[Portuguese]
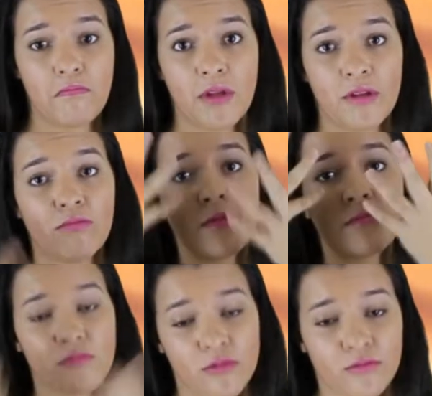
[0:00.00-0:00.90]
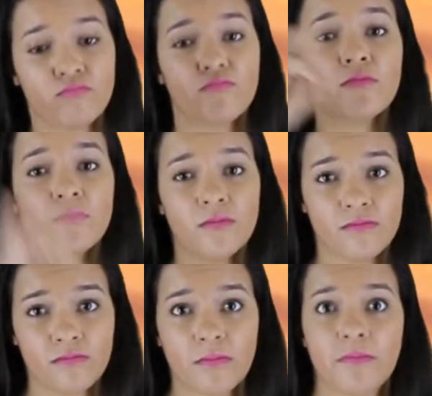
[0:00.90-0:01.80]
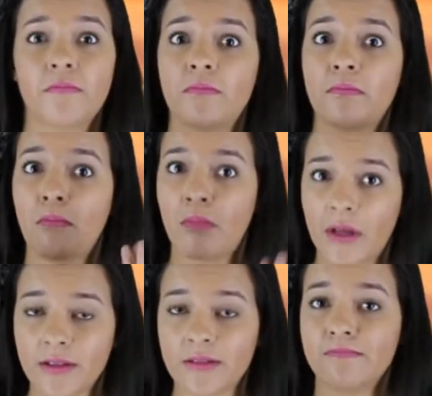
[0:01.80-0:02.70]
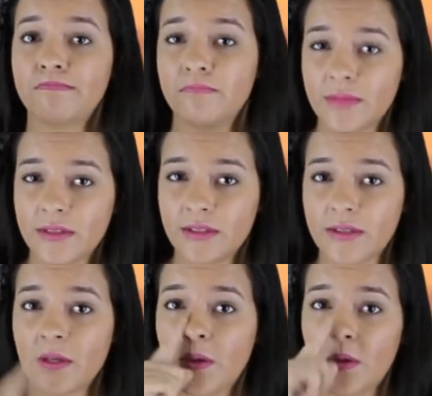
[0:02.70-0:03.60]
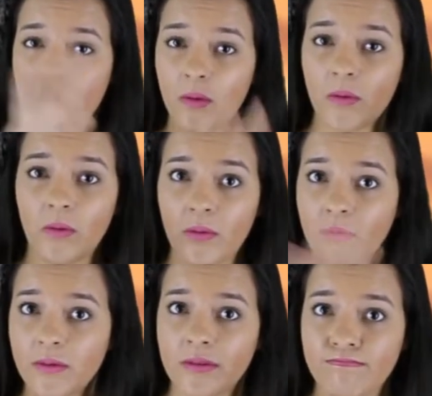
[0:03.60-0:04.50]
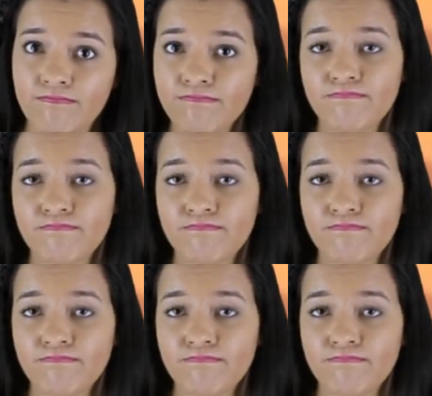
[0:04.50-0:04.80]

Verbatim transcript: em relação ao manuseio do cavalo e com os praticantes.